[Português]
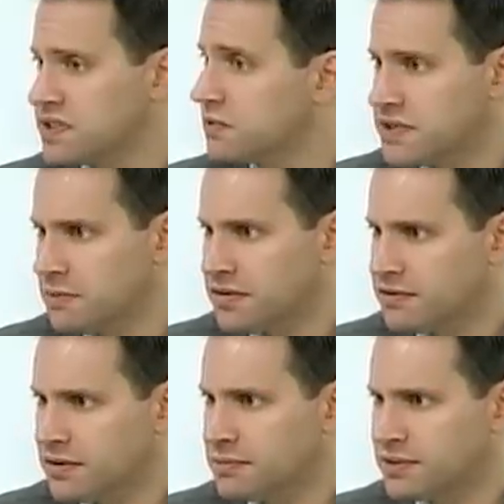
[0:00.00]
sempre
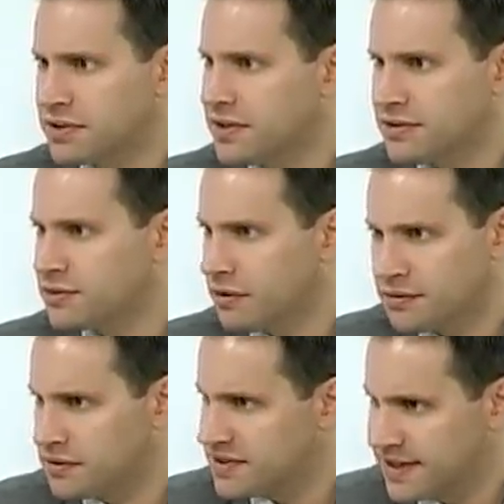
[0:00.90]
foi por ter
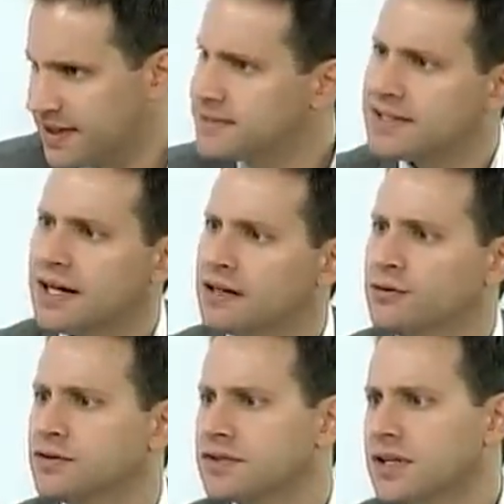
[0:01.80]
softwares
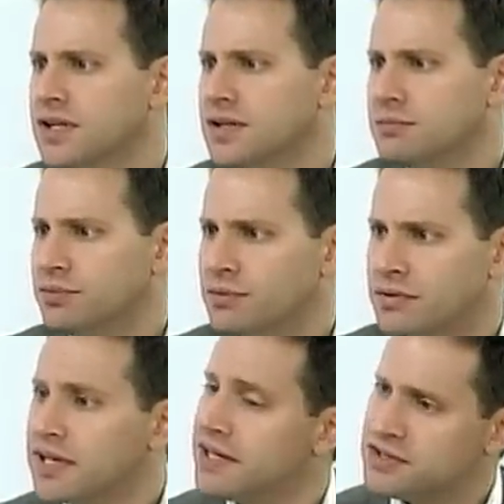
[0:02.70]
legalizados, por
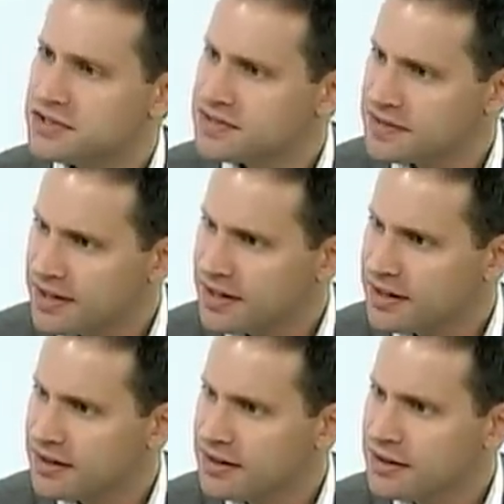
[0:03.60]

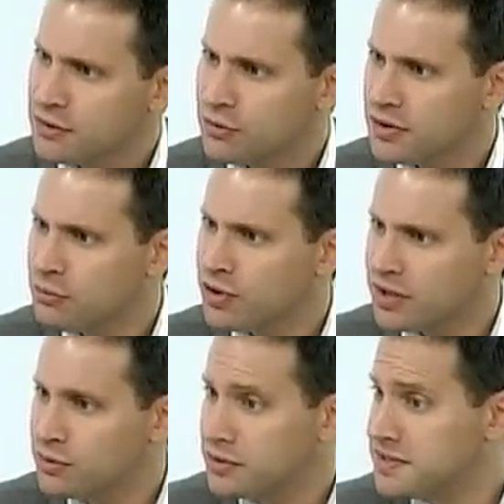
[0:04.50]
registrar
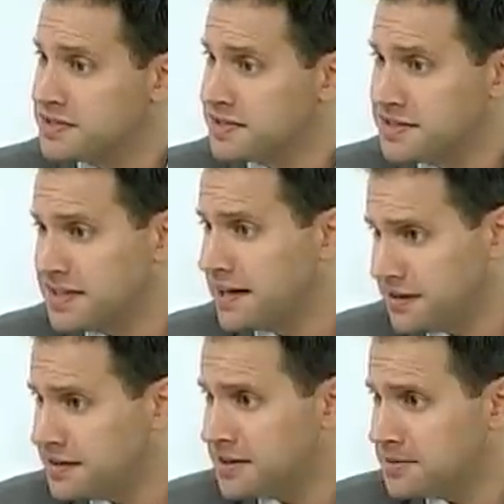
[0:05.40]
colaboradores em
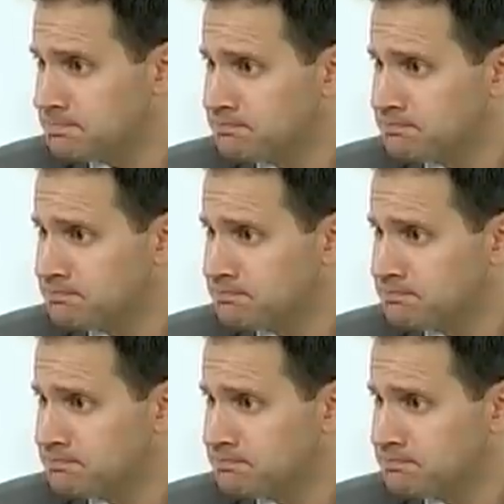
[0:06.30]
CLT.